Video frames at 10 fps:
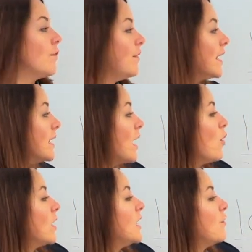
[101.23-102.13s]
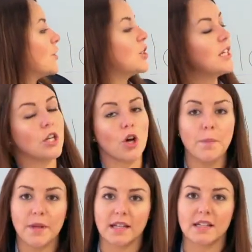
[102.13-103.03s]
Wie genau ihr die verschiedenen
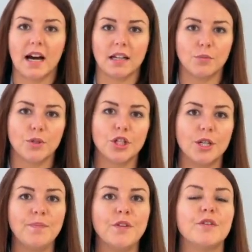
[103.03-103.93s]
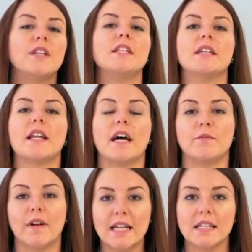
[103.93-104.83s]
Objektarten bestimmt, findet ihr in
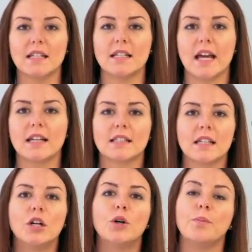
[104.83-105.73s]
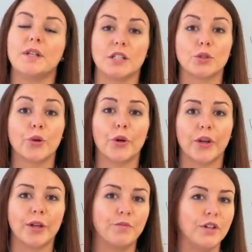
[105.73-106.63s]
einem weiteren Text mit
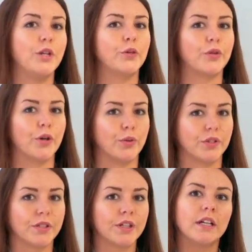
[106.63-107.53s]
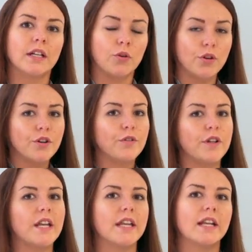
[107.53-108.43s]
dazugehörigem Video von uns. Unten
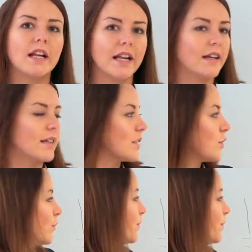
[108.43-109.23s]
findet ihr den Link dazu.